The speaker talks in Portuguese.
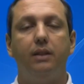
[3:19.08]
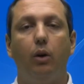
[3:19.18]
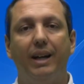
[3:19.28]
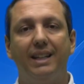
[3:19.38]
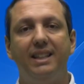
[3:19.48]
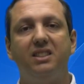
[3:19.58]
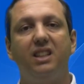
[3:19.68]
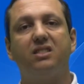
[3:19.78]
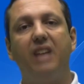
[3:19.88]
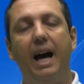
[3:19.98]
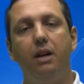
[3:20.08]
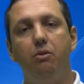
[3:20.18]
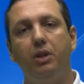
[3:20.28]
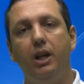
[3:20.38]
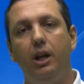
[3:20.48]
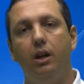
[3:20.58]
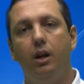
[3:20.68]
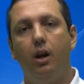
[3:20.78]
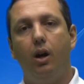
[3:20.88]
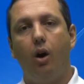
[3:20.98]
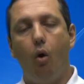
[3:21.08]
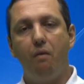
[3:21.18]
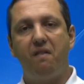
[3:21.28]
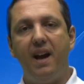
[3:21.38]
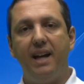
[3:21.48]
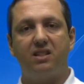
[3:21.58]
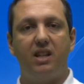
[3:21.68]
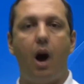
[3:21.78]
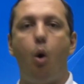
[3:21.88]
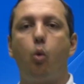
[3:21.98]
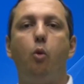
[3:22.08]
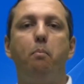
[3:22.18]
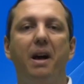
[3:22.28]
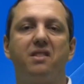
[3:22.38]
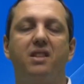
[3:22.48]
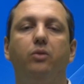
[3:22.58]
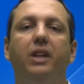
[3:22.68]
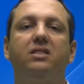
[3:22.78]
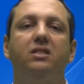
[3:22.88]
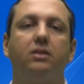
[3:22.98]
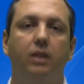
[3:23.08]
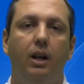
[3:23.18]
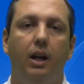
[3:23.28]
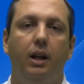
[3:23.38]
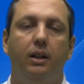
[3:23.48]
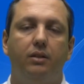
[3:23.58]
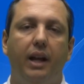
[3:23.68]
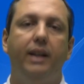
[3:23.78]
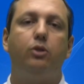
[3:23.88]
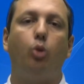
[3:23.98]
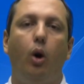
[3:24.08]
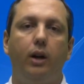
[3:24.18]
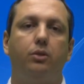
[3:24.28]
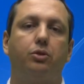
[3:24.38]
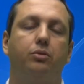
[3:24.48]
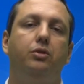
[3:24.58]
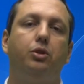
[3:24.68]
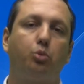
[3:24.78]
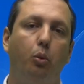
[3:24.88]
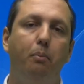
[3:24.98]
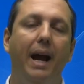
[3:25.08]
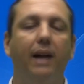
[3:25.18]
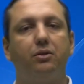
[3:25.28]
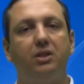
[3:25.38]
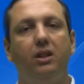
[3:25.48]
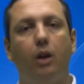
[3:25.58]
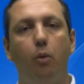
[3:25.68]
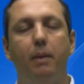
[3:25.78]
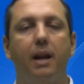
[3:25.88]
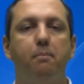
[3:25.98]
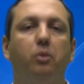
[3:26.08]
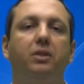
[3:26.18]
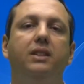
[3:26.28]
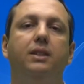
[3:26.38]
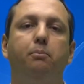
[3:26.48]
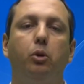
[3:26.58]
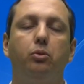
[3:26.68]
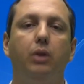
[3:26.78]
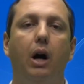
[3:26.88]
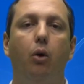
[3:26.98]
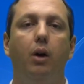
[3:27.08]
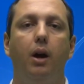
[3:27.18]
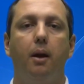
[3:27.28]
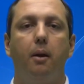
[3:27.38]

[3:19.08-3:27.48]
Então era necessário que houvesse a ocupação desses territórios descobertos então pela potência Portugal.